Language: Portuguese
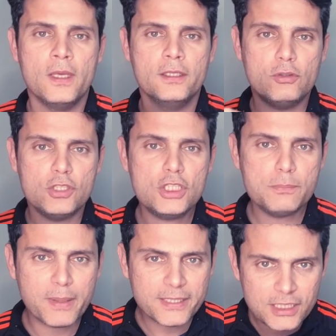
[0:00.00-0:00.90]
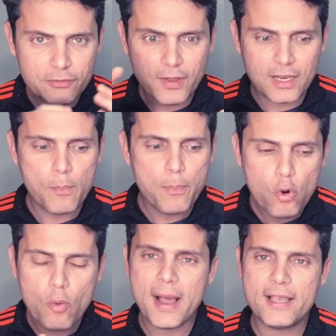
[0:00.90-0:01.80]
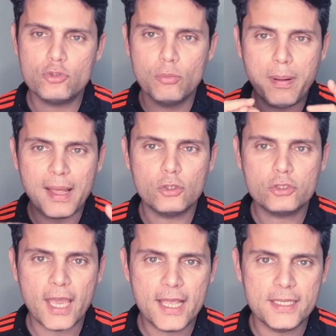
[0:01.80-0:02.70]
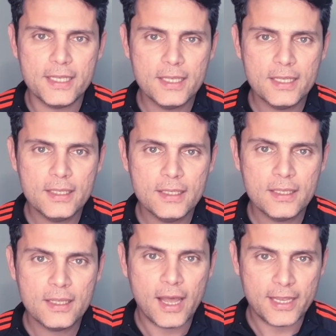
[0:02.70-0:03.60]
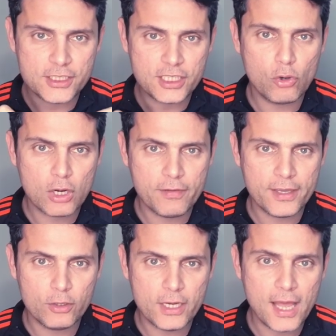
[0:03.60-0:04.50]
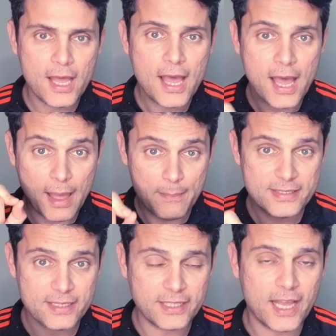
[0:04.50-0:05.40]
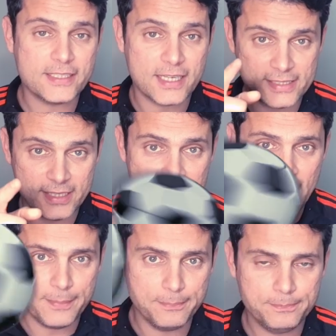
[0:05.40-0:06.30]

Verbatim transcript: Então a gente, pra gente falar um pouco mais do Balotelli, a gente agora vai olhar a mesa tática. Se liga aí.